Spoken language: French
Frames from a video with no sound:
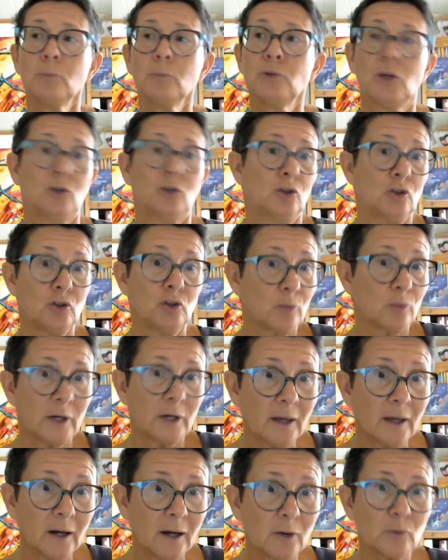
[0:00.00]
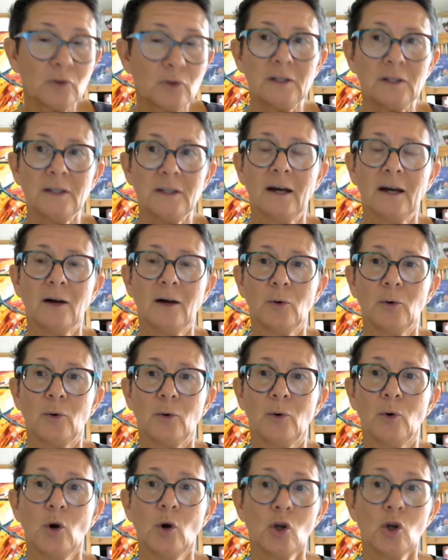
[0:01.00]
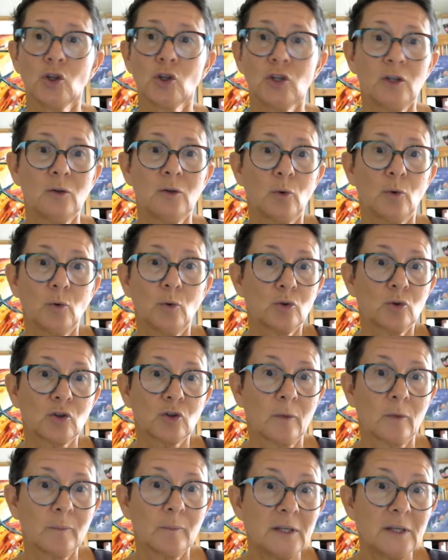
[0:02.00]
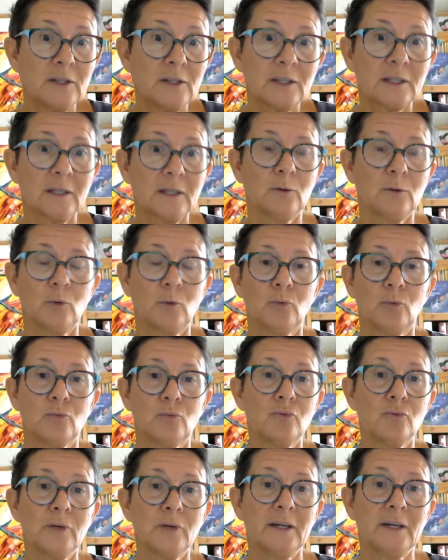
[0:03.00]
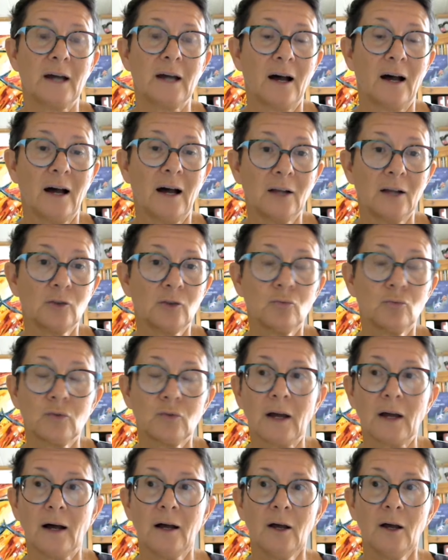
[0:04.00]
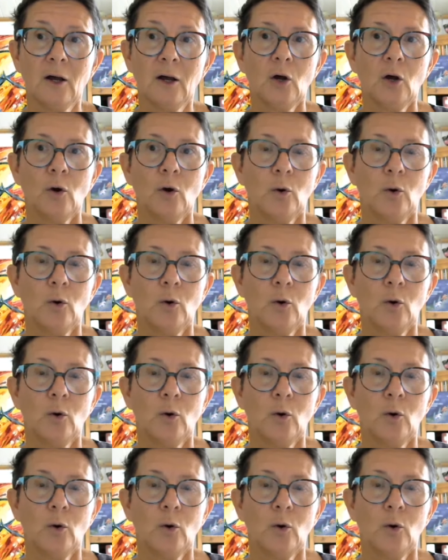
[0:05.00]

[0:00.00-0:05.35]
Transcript: Puis, il y a des citoyens aussi hein, euh, qui, euh, sans métier voué à, tout ça,